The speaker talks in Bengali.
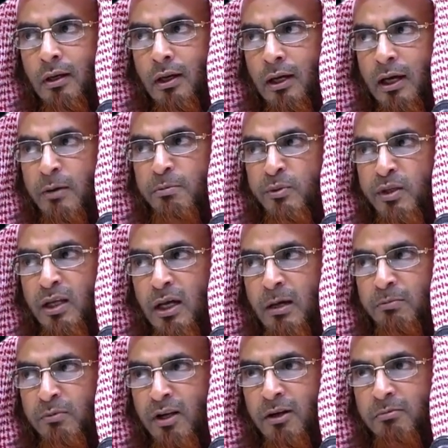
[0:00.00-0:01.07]
আপনি
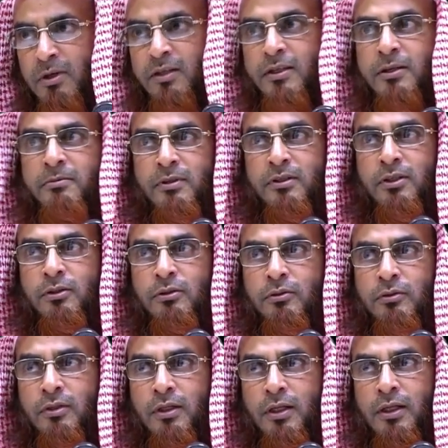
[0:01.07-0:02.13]
আপনার ব্যথায় ব্যথিত
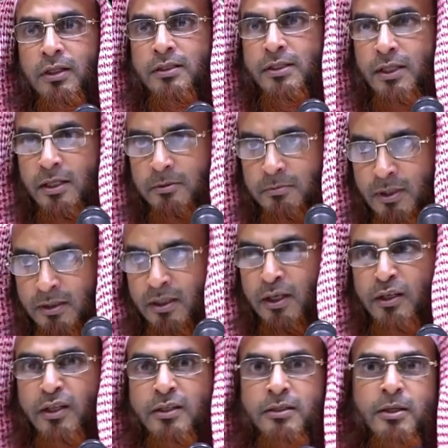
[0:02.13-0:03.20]
যেই ব্যথা
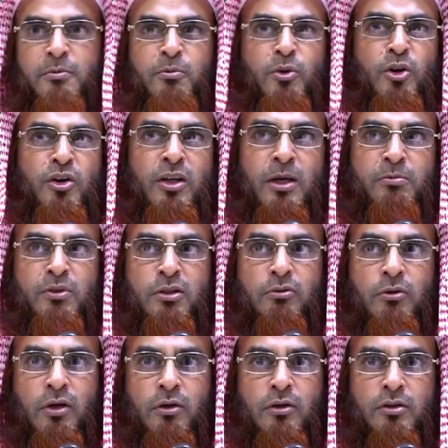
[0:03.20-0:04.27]
নিয়ে যে মন নিয়ে আপনি
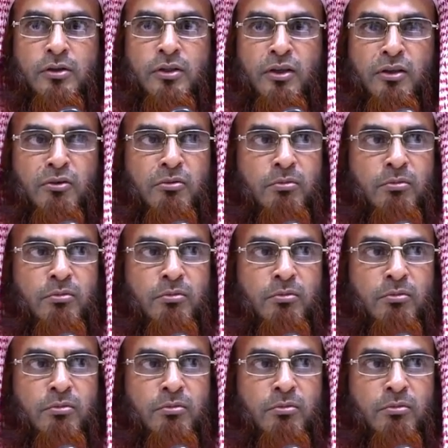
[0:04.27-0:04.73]
দোয়া করছেন